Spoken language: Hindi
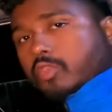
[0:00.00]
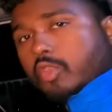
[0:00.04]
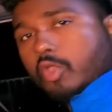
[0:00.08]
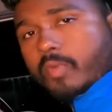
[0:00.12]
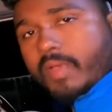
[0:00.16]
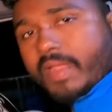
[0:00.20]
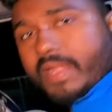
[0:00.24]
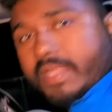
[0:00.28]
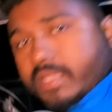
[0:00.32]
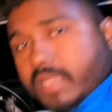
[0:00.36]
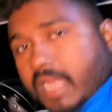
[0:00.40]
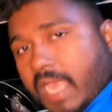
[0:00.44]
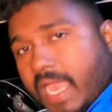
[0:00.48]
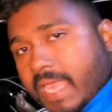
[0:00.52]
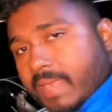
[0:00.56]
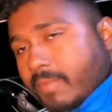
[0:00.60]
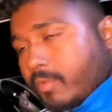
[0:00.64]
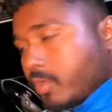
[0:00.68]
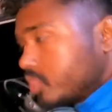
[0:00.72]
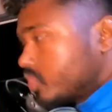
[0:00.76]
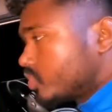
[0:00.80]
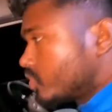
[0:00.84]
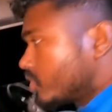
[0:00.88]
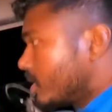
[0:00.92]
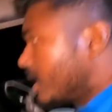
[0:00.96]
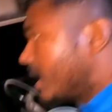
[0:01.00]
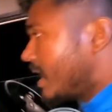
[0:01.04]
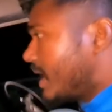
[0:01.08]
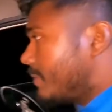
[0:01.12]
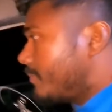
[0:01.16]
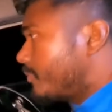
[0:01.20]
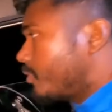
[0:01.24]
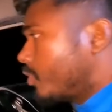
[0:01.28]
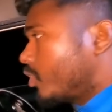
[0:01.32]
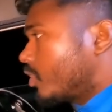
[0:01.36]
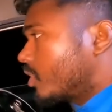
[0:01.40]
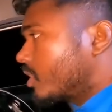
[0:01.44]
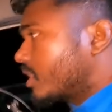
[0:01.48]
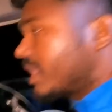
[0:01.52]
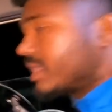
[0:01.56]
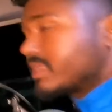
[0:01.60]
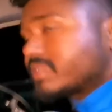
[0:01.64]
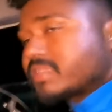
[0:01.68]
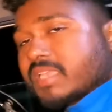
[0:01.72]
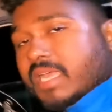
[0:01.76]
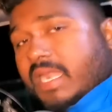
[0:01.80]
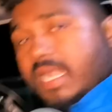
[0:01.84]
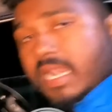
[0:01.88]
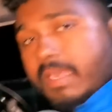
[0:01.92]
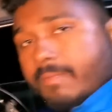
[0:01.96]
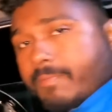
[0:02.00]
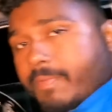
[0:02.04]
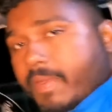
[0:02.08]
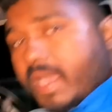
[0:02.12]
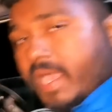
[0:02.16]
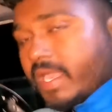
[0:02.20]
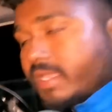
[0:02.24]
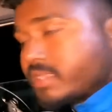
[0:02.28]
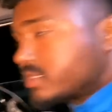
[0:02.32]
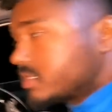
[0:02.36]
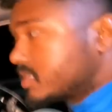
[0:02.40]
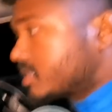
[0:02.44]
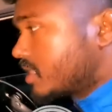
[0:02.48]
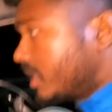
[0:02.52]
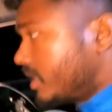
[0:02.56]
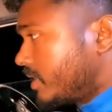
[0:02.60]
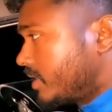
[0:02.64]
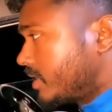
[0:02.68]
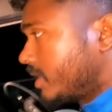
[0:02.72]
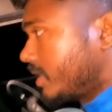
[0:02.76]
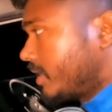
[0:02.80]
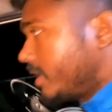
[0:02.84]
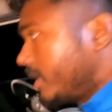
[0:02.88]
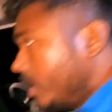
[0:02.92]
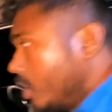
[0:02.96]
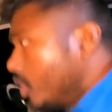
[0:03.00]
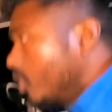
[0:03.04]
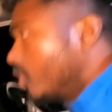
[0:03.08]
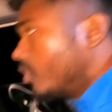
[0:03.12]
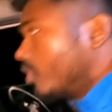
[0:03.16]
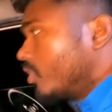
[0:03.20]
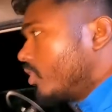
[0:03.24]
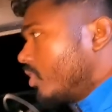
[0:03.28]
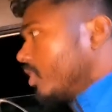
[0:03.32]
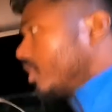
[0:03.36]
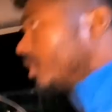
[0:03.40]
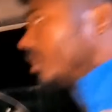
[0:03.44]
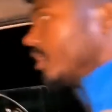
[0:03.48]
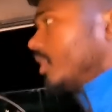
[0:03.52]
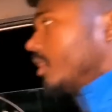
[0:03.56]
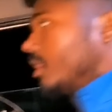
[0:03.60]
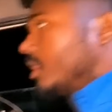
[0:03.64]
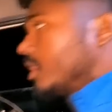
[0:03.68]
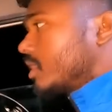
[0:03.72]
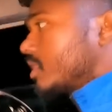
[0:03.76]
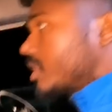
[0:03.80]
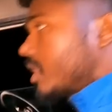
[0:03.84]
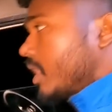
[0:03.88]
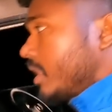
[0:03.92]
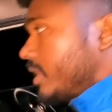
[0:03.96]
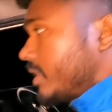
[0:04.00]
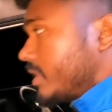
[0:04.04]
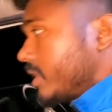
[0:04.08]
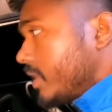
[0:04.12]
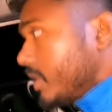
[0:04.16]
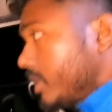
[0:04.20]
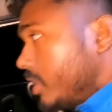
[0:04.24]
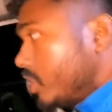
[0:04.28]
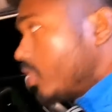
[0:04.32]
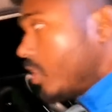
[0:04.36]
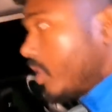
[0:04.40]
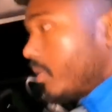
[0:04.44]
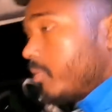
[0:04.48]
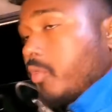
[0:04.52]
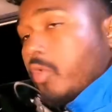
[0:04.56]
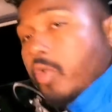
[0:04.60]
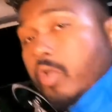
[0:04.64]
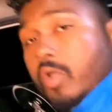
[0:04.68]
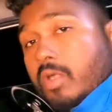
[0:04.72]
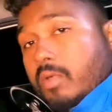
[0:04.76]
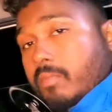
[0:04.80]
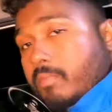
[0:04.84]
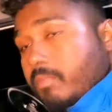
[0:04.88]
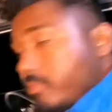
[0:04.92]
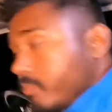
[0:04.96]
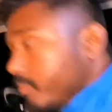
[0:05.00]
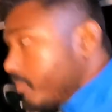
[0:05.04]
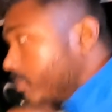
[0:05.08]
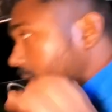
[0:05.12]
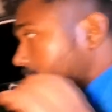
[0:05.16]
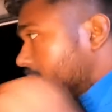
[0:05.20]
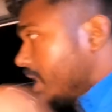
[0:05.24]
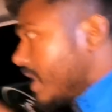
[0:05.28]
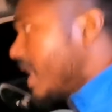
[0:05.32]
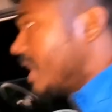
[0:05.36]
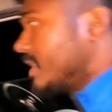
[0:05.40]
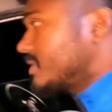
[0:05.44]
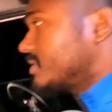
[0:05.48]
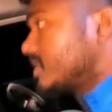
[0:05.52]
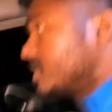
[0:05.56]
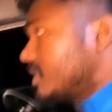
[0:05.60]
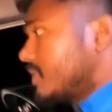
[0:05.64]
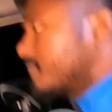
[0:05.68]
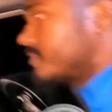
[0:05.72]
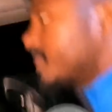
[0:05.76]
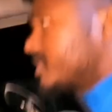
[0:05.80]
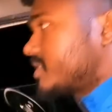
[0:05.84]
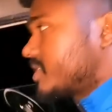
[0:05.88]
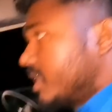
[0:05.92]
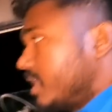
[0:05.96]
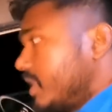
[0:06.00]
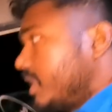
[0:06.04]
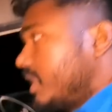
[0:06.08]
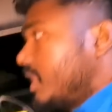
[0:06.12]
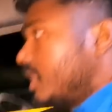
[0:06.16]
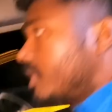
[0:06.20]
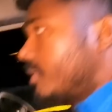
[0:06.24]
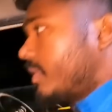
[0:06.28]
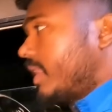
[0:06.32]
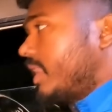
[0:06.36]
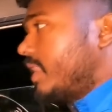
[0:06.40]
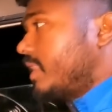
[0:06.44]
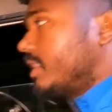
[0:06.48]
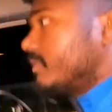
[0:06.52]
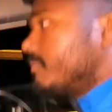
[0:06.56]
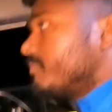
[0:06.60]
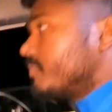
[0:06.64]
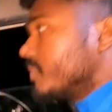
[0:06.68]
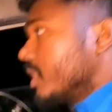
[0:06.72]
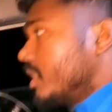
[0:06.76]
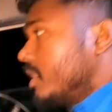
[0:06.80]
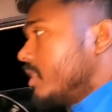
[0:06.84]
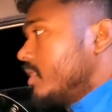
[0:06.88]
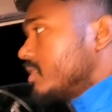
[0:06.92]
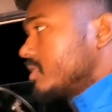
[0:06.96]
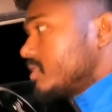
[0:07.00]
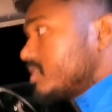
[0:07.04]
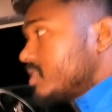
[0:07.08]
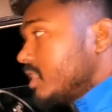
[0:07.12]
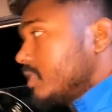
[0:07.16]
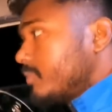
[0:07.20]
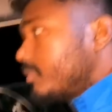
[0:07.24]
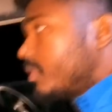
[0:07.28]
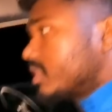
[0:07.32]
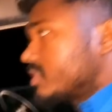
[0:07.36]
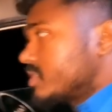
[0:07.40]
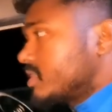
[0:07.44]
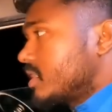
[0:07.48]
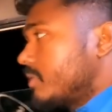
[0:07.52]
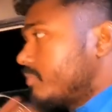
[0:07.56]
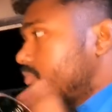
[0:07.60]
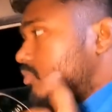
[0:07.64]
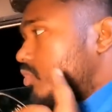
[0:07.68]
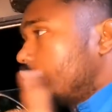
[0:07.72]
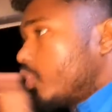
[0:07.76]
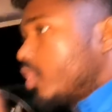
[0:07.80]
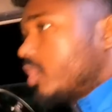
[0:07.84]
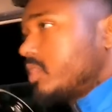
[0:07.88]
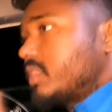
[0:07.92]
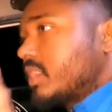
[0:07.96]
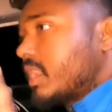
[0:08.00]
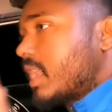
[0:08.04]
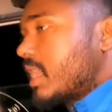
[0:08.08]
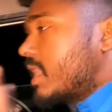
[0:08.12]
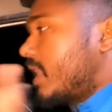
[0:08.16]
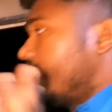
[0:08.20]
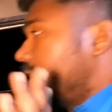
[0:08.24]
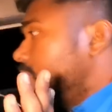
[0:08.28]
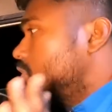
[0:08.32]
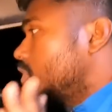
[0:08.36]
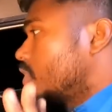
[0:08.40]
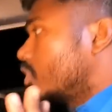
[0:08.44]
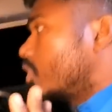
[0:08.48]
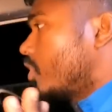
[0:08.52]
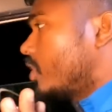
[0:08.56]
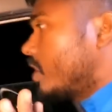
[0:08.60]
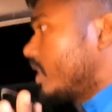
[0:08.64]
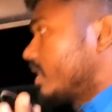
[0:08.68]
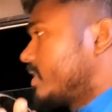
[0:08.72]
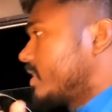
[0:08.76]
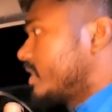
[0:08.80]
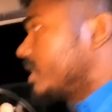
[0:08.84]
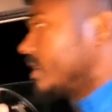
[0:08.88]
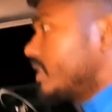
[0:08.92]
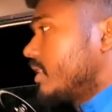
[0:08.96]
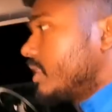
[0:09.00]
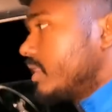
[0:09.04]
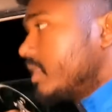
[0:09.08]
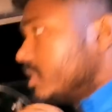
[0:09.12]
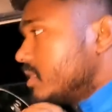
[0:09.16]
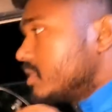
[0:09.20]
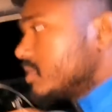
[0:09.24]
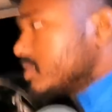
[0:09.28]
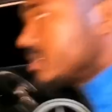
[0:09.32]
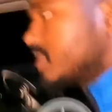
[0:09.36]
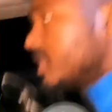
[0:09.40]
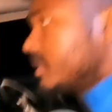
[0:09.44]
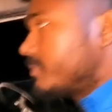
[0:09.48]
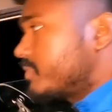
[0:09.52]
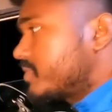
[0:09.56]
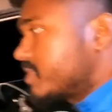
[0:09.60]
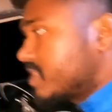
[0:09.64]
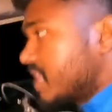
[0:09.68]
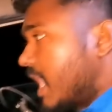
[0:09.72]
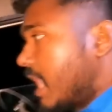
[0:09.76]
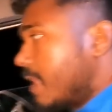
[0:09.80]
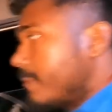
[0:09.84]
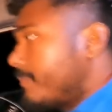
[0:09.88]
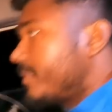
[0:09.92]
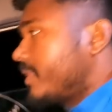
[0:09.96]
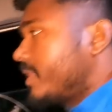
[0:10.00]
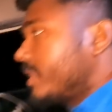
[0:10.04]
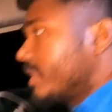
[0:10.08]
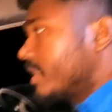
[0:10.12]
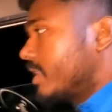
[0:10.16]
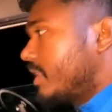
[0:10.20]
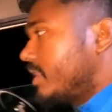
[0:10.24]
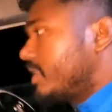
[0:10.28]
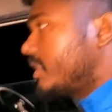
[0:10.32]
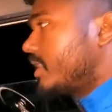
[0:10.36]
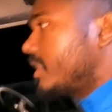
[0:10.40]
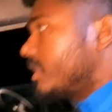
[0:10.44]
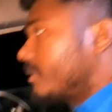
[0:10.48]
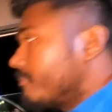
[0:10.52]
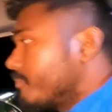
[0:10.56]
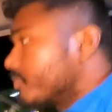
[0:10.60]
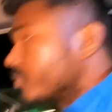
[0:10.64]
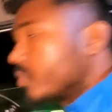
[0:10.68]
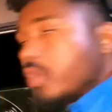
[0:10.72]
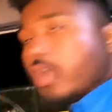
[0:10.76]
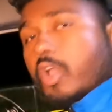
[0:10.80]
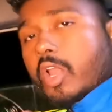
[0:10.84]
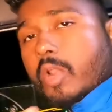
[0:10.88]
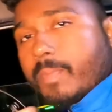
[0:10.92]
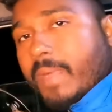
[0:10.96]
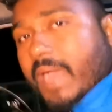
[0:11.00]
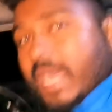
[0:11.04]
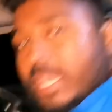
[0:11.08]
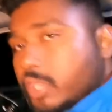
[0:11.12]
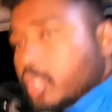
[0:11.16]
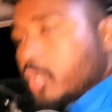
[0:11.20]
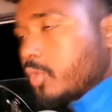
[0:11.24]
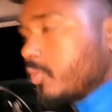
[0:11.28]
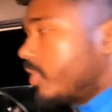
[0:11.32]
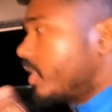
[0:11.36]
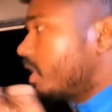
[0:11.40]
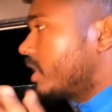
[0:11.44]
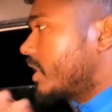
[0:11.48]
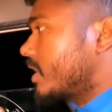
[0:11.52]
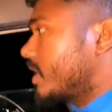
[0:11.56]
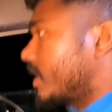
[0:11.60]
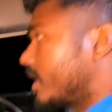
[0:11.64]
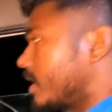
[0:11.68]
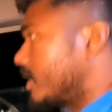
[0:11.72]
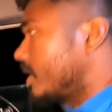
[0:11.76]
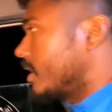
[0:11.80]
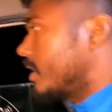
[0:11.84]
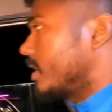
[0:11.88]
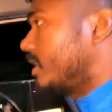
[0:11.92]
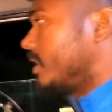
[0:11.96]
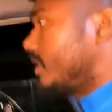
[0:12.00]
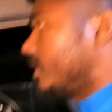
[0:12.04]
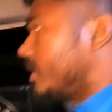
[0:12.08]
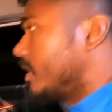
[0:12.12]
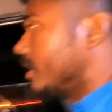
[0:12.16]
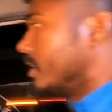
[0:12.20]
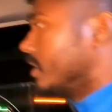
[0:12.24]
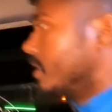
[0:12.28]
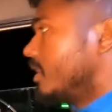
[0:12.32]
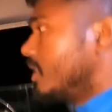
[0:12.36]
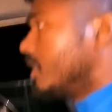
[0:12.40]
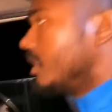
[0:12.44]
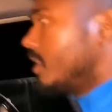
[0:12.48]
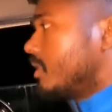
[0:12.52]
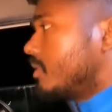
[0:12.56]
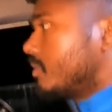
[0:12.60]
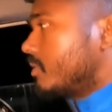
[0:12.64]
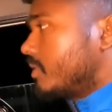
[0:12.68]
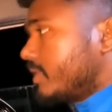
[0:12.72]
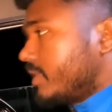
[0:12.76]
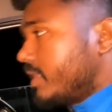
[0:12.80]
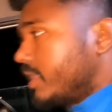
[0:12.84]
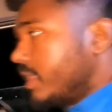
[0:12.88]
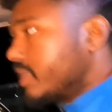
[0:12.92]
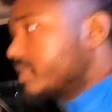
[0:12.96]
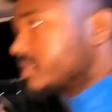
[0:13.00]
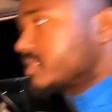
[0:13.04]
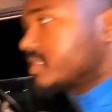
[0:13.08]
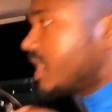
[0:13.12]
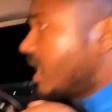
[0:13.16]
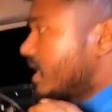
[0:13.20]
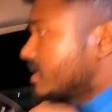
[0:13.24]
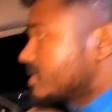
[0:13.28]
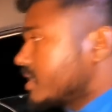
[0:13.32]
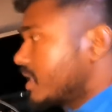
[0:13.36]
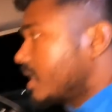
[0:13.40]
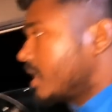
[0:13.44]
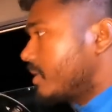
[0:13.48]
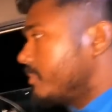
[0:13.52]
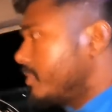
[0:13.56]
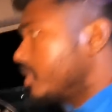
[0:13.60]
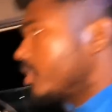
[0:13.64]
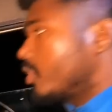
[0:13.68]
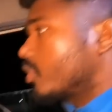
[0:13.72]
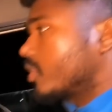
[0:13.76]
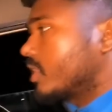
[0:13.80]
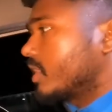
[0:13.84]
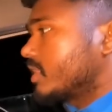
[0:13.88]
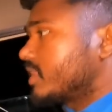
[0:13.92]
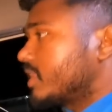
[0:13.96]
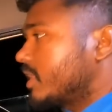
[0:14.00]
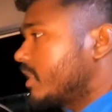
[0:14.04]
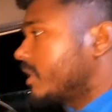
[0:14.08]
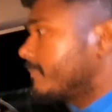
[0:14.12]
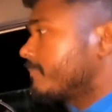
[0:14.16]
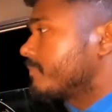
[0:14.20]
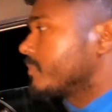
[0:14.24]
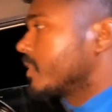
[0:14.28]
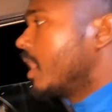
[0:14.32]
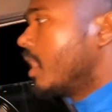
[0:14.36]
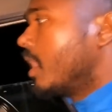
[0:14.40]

तो भाई टाइम हो चुका है भोर का साढ़े पाँच कंटिन्यू कंटिन्यू हम लोग बंगाल से जब से चले हैं भाई सिर्फ और सिर्फ दो जगह गाड़ी को रोके थे सिर्फ चाय पीने के लिए और बाथरूम वगैरह करने के लिए एक सासाराम में रोके थे